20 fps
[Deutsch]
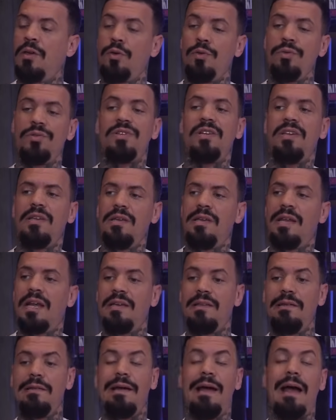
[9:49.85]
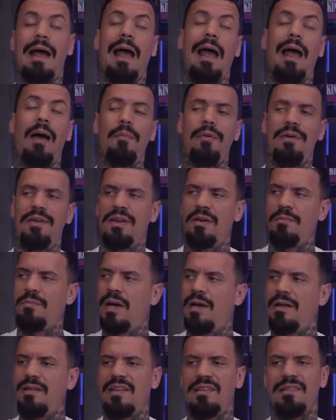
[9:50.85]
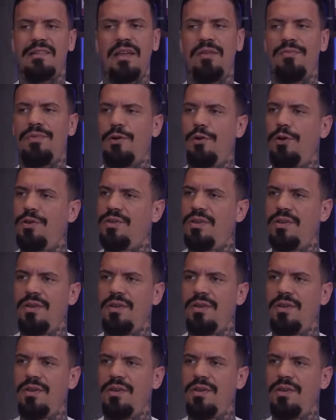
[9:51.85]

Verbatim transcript: Und die, die dann, ja, aber dann machen, das sind einfach Leute,